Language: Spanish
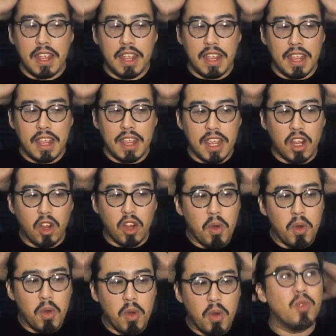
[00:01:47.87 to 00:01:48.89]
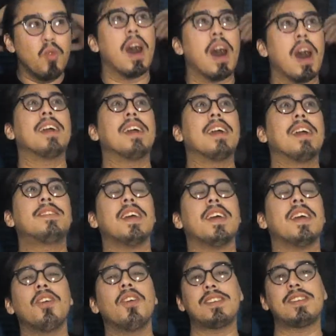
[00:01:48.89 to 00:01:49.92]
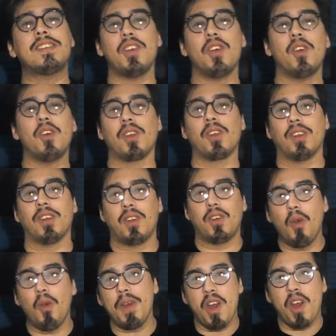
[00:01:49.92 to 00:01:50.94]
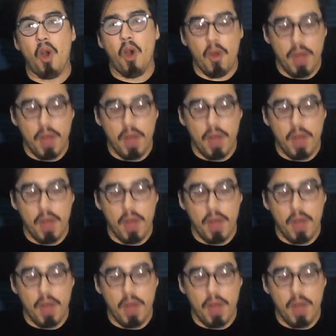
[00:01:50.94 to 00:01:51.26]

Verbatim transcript: ¿Y cómo continúa? Señora, señor, joven, jovena